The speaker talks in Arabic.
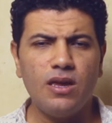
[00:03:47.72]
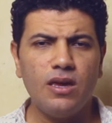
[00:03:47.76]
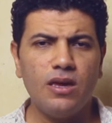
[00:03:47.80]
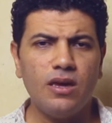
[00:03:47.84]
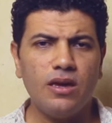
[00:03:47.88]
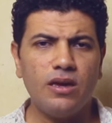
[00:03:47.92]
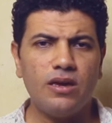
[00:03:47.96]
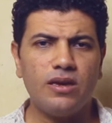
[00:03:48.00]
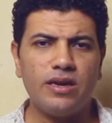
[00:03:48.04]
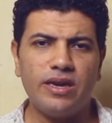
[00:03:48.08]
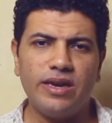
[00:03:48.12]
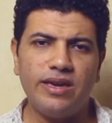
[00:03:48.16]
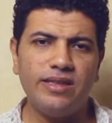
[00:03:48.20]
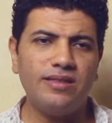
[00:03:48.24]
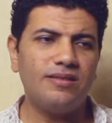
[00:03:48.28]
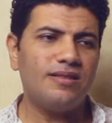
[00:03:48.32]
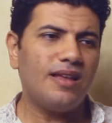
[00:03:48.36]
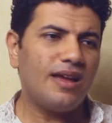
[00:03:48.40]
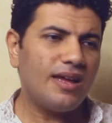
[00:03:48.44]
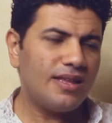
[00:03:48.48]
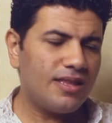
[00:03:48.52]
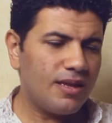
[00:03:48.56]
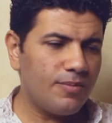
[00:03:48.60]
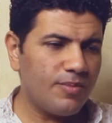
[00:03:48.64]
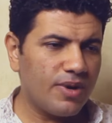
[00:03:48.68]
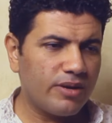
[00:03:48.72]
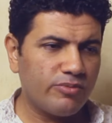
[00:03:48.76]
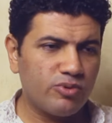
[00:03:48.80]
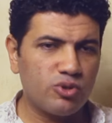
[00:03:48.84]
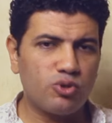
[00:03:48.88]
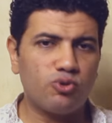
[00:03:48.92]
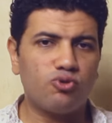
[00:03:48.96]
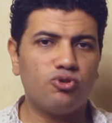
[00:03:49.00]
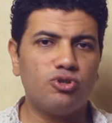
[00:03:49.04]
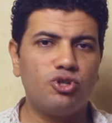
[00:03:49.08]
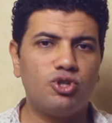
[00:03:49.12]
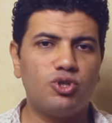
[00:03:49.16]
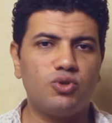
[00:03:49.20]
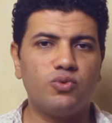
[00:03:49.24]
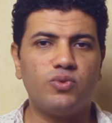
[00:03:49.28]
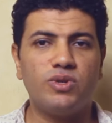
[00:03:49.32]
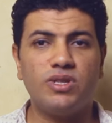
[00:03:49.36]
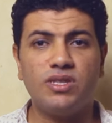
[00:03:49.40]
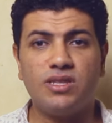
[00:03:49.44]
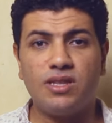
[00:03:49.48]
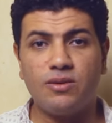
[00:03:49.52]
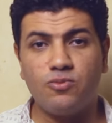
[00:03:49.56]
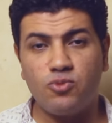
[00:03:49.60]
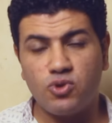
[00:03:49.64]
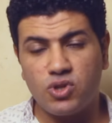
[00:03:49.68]
انت هتبقى بترش
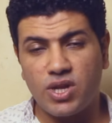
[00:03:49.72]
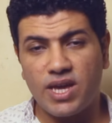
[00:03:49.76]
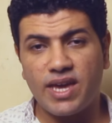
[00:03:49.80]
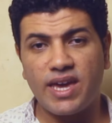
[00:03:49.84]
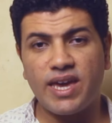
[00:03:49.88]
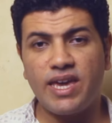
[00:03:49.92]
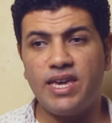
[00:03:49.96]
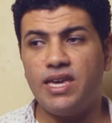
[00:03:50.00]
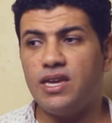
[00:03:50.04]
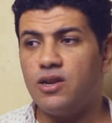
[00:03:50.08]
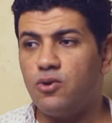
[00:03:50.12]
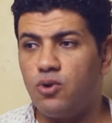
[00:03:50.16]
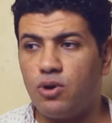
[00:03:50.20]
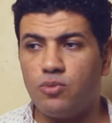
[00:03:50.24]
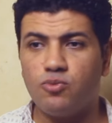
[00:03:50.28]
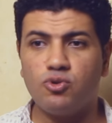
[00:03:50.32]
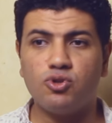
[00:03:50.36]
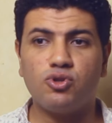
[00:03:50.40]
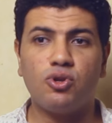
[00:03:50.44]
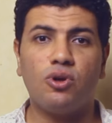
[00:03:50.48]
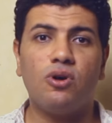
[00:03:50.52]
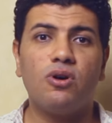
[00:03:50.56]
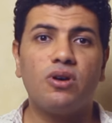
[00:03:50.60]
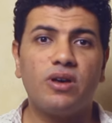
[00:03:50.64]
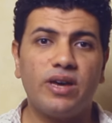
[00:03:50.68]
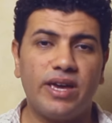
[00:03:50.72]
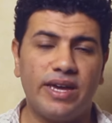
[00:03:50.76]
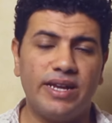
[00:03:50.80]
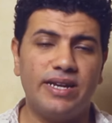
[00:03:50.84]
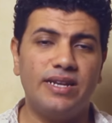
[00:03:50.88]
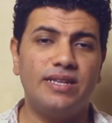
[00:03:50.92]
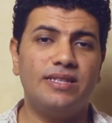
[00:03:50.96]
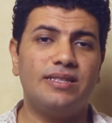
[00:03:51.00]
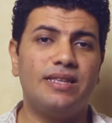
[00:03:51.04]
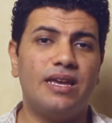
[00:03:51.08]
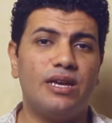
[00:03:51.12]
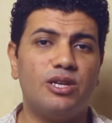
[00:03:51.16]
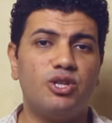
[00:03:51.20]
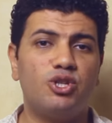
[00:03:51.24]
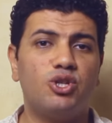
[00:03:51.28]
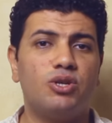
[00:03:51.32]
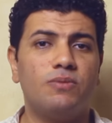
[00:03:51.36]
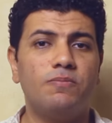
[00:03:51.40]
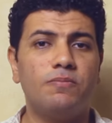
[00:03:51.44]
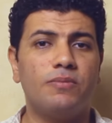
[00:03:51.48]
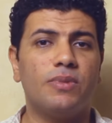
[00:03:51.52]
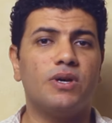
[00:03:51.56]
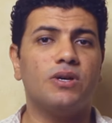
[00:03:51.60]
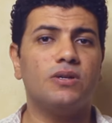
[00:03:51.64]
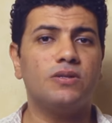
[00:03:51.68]
وانت متخيل ومتوقع ان انت
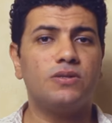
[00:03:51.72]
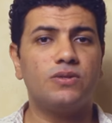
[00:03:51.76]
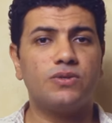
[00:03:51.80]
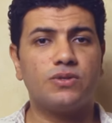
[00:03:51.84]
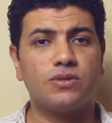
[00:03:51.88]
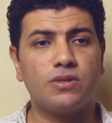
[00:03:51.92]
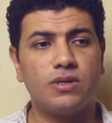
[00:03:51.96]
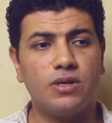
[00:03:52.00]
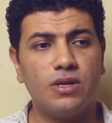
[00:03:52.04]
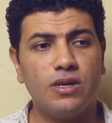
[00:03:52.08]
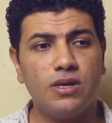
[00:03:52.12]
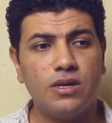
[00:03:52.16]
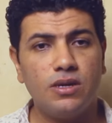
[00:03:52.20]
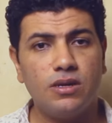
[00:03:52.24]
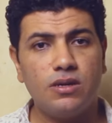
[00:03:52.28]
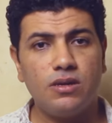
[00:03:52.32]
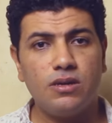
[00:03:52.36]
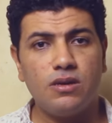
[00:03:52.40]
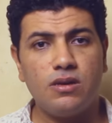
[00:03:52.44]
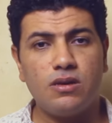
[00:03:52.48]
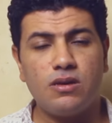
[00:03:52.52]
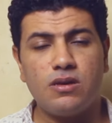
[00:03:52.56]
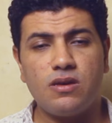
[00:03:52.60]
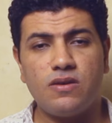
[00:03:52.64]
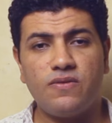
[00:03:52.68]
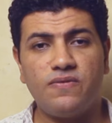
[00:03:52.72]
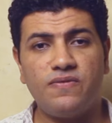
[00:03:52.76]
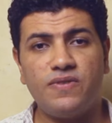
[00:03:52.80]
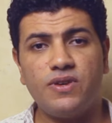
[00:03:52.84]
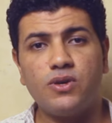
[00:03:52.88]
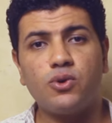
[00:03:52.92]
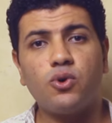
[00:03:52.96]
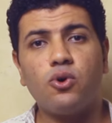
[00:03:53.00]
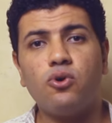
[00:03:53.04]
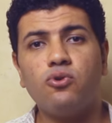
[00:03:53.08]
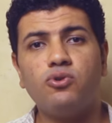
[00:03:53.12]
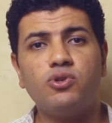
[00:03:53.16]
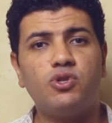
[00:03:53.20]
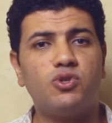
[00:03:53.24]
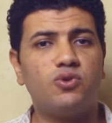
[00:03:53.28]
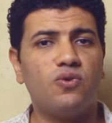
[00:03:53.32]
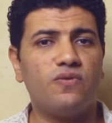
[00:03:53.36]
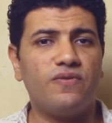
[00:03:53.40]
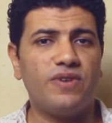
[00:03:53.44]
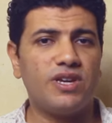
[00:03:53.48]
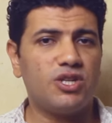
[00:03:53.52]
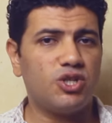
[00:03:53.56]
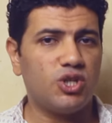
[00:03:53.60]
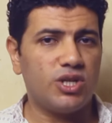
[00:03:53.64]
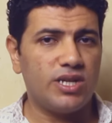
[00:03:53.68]
هتشم عطر آه، في قوه
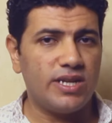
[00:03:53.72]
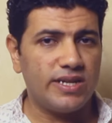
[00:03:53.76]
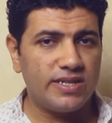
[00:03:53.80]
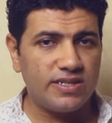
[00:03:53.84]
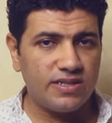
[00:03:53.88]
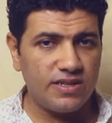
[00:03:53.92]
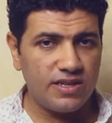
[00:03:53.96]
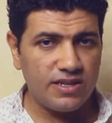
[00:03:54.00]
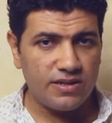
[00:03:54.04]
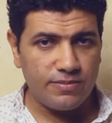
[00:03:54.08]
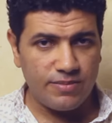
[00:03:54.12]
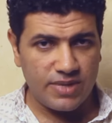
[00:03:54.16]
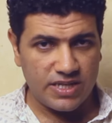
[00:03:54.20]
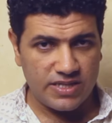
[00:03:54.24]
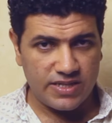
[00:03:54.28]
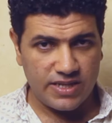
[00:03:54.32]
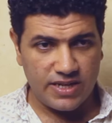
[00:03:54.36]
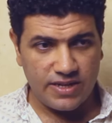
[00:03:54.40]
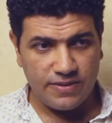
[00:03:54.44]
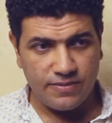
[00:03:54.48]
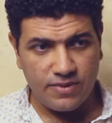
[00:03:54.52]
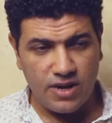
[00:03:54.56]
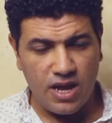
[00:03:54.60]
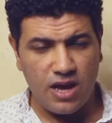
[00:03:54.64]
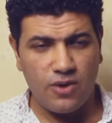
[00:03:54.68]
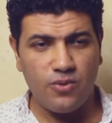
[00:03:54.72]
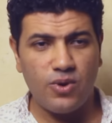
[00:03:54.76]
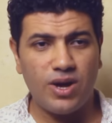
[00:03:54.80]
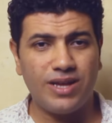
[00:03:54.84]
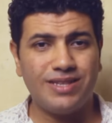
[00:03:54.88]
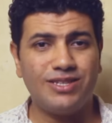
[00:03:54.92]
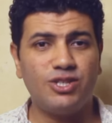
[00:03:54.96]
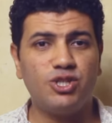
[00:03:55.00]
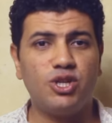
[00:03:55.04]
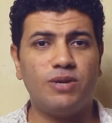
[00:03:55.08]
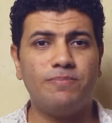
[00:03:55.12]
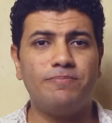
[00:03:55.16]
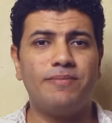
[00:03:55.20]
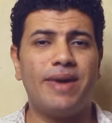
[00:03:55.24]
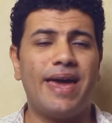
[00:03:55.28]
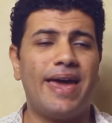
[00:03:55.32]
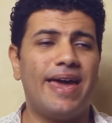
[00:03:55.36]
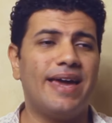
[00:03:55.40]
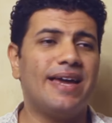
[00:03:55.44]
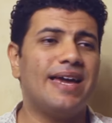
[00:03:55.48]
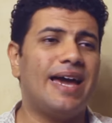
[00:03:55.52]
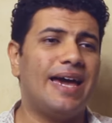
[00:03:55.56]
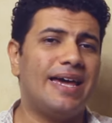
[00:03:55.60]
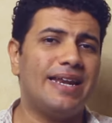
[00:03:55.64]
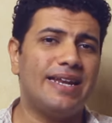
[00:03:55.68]
سوفاج الكسير مثلا او هتشم
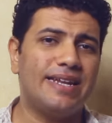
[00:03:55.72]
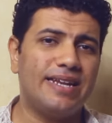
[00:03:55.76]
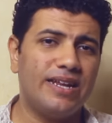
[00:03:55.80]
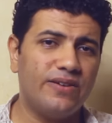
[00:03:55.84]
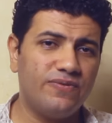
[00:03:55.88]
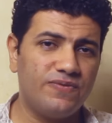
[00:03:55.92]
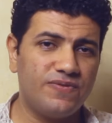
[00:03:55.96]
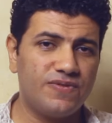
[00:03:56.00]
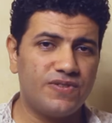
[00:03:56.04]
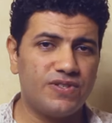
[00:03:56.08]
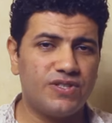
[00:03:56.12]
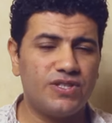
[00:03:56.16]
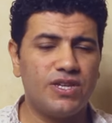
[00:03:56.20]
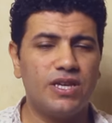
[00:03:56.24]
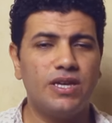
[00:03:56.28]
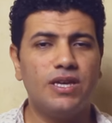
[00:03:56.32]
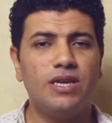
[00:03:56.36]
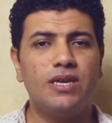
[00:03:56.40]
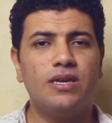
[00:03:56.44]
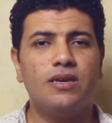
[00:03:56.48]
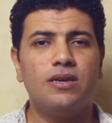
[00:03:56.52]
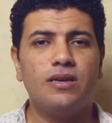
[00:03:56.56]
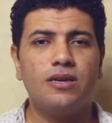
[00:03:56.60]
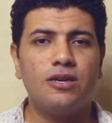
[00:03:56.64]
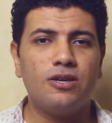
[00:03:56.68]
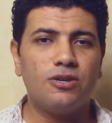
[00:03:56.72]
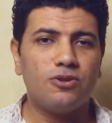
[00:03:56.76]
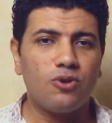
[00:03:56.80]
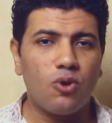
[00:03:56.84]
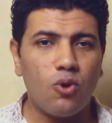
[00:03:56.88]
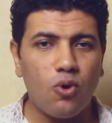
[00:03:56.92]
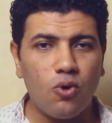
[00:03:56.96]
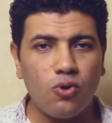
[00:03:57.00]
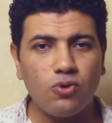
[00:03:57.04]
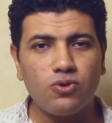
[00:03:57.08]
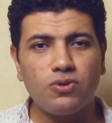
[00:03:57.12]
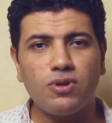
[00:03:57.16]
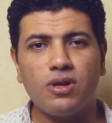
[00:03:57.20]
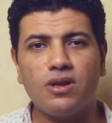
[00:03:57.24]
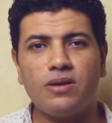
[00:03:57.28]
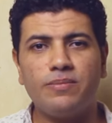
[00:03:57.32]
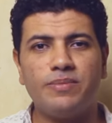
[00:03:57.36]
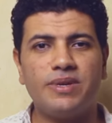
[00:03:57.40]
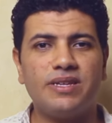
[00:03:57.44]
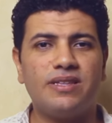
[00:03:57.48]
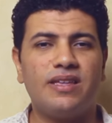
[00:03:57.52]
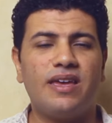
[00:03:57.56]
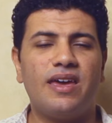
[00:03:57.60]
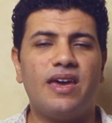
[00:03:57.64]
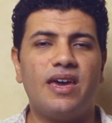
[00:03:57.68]
حاجه على نفس الخطى
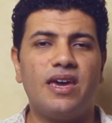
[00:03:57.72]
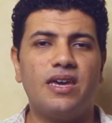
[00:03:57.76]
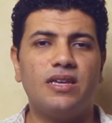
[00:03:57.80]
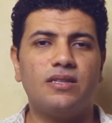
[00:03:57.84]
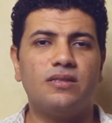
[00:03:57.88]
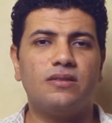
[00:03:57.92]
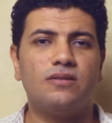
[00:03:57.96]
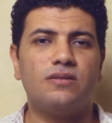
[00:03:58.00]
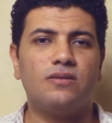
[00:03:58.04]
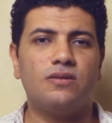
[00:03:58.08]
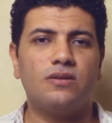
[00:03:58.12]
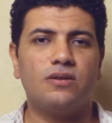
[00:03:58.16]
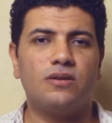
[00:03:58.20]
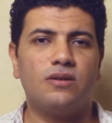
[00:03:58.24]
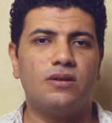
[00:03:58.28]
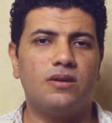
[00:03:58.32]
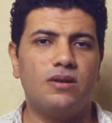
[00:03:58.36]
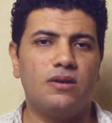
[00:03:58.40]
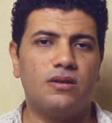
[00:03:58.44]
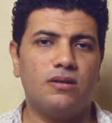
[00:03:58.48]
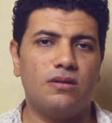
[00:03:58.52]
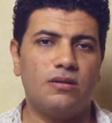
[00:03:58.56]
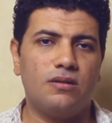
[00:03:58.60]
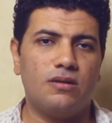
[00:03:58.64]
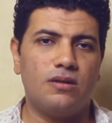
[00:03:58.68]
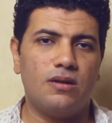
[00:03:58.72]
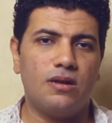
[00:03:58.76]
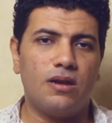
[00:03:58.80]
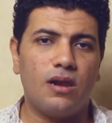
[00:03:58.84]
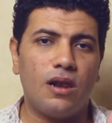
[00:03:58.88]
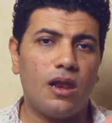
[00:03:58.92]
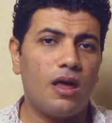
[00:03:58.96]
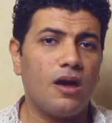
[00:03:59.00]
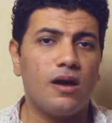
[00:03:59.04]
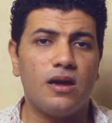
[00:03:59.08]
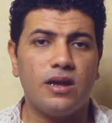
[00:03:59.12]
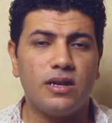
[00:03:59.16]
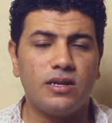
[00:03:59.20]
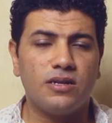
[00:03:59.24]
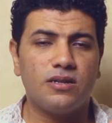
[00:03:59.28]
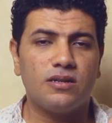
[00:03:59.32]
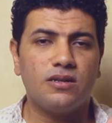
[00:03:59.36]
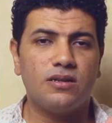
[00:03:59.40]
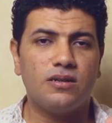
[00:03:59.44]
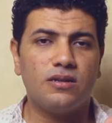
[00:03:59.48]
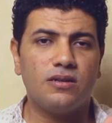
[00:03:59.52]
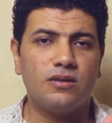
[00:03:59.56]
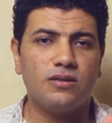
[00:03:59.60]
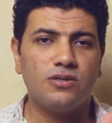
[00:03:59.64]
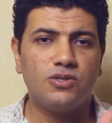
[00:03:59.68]
بتاعه اللاين
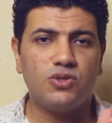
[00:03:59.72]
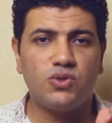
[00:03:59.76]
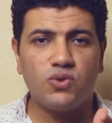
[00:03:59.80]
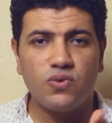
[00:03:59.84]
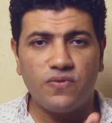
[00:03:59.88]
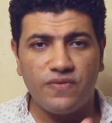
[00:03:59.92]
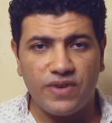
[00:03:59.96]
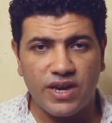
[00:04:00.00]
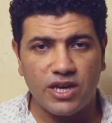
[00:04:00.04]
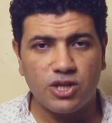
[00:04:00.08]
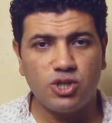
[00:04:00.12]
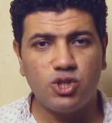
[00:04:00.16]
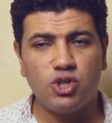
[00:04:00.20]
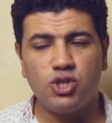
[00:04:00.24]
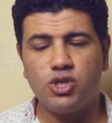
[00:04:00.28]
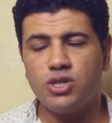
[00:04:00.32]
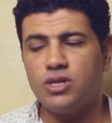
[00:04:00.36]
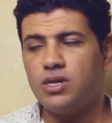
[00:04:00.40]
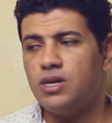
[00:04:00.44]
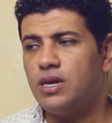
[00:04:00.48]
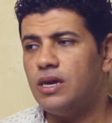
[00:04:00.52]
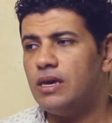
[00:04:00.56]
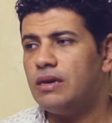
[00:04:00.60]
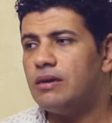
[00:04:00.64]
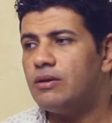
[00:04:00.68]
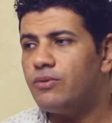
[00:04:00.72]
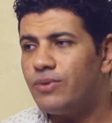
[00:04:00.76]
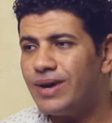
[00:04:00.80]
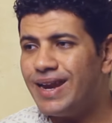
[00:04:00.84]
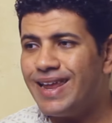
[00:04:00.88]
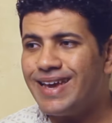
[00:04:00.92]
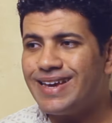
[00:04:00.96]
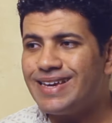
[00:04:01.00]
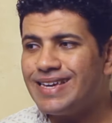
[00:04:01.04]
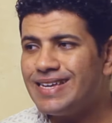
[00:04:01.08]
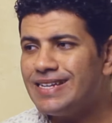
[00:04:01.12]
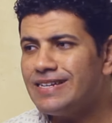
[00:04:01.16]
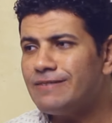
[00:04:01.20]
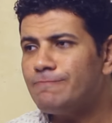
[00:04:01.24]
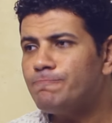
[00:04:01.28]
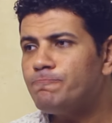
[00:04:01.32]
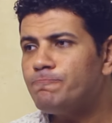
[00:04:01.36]
سوفاج آه، ولكن